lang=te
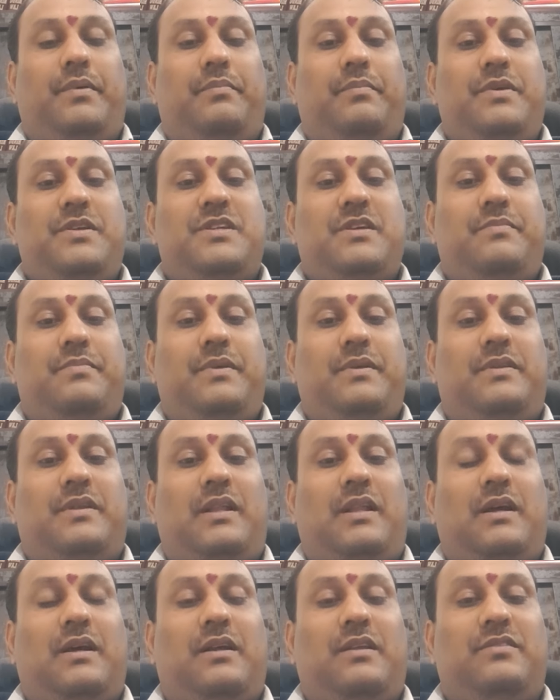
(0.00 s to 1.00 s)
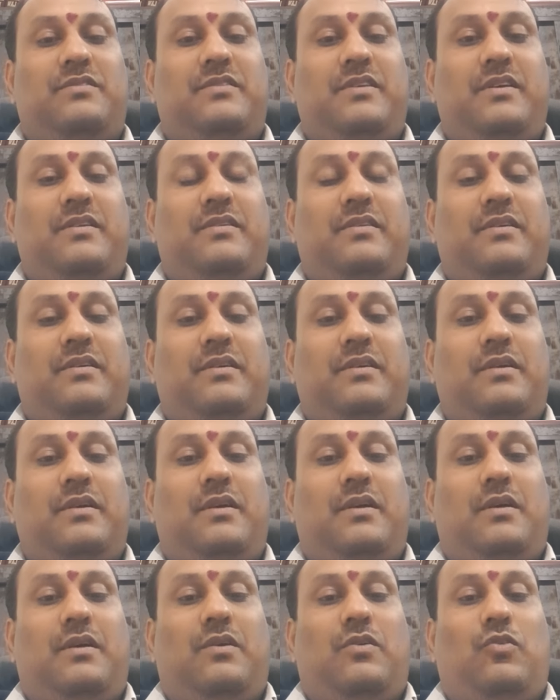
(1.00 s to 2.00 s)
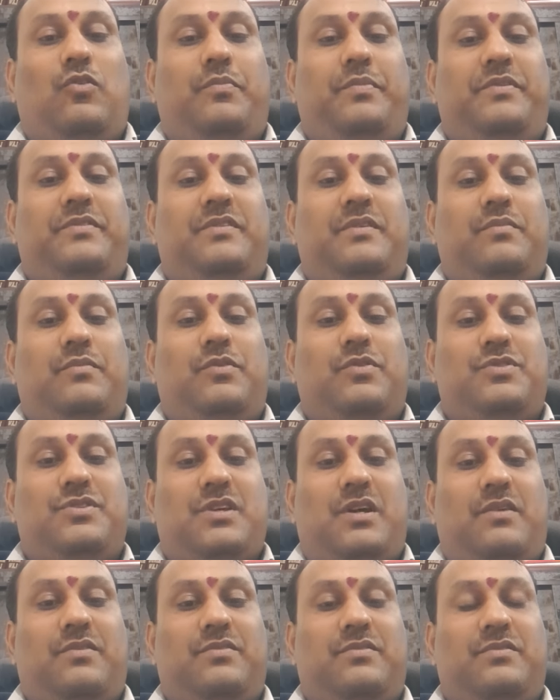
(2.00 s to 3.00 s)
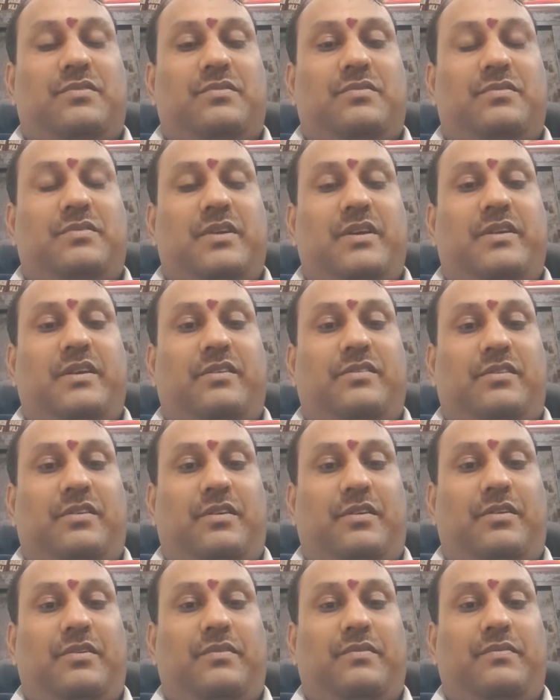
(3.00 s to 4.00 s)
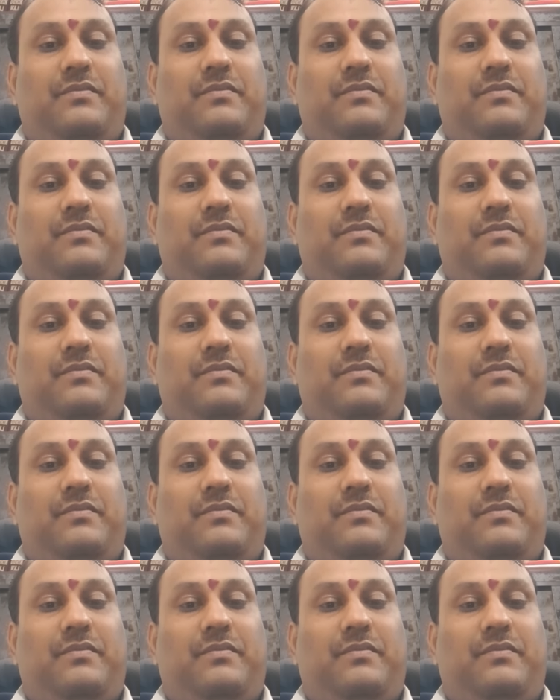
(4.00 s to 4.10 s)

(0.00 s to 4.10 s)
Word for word: బీజేపీ తెలంగాణ స్టేట్ ఓబీసీ మోర్చా స్టేట్ ఎగ్జిక్యూటివ్